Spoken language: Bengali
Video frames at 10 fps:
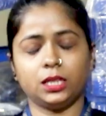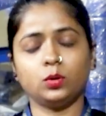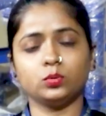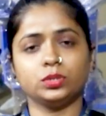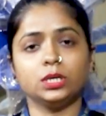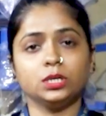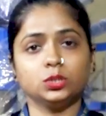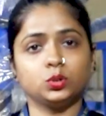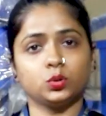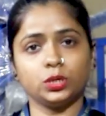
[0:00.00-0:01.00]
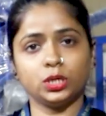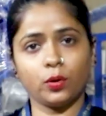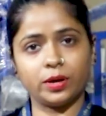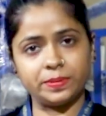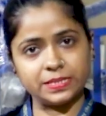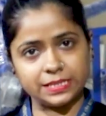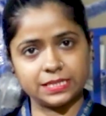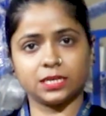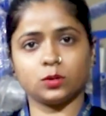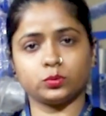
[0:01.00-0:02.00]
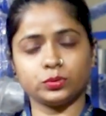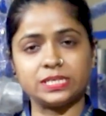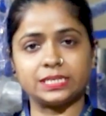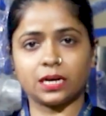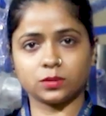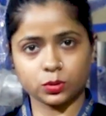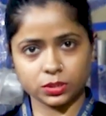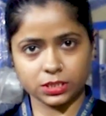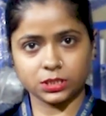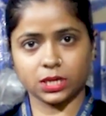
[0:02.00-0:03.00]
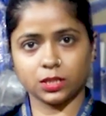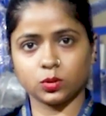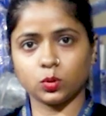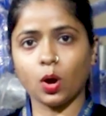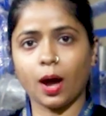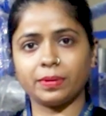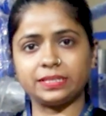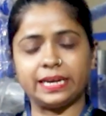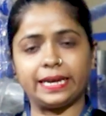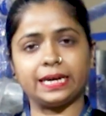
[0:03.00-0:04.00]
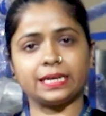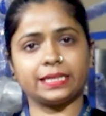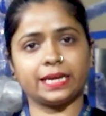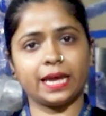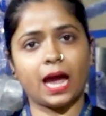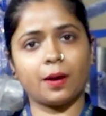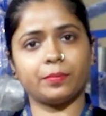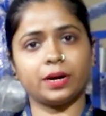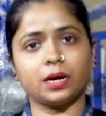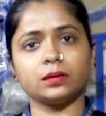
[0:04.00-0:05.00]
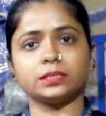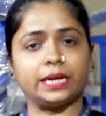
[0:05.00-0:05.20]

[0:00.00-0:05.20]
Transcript: দেখুন যদি কেউ এই বিজনেসটা নতুন স্টার্ট করতে চান তো আমাদের এইখান থেকে আমরা